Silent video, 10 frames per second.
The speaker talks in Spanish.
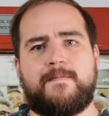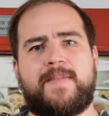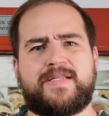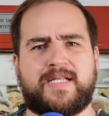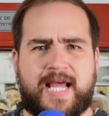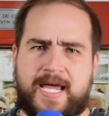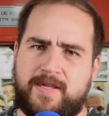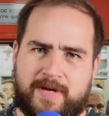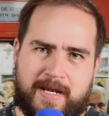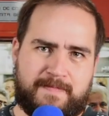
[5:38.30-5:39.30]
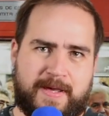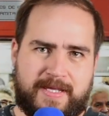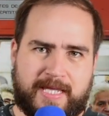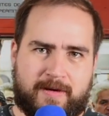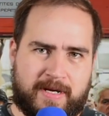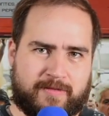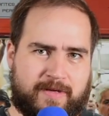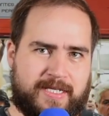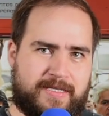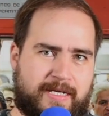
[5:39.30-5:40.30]
pásenle ahí una limpiadita con la
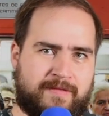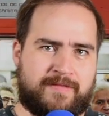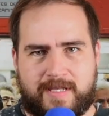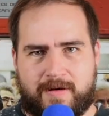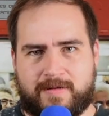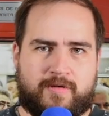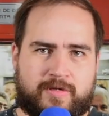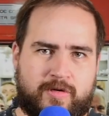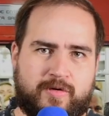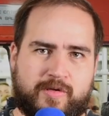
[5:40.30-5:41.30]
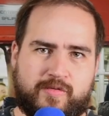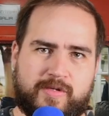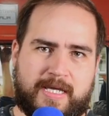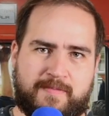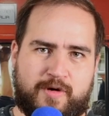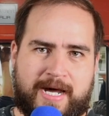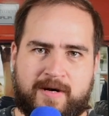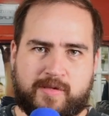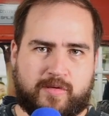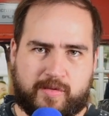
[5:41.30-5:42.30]
toallita, ¿no? Digo, no a todos nos gusta
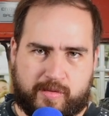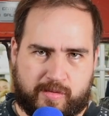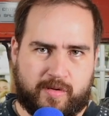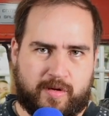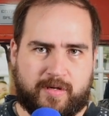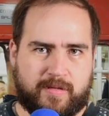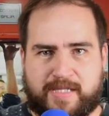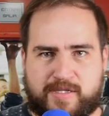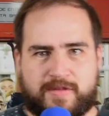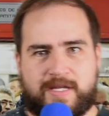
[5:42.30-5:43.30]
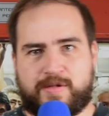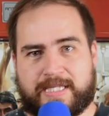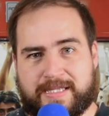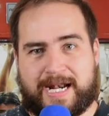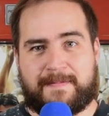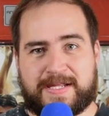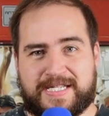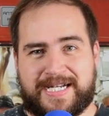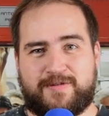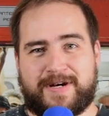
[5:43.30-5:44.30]
mojarnos con su sudor. Si son de los que se la
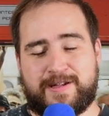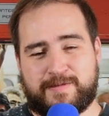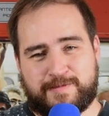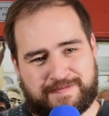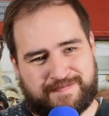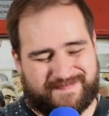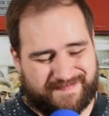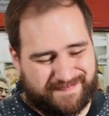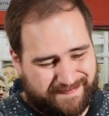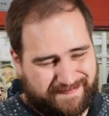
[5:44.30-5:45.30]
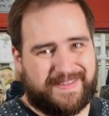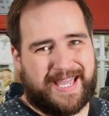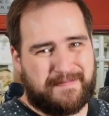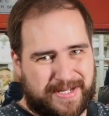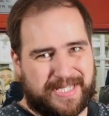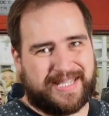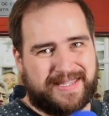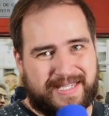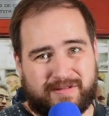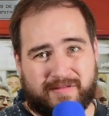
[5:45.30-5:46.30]
pasan encorados, pues,
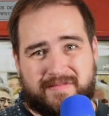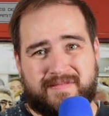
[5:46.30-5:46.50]
tantito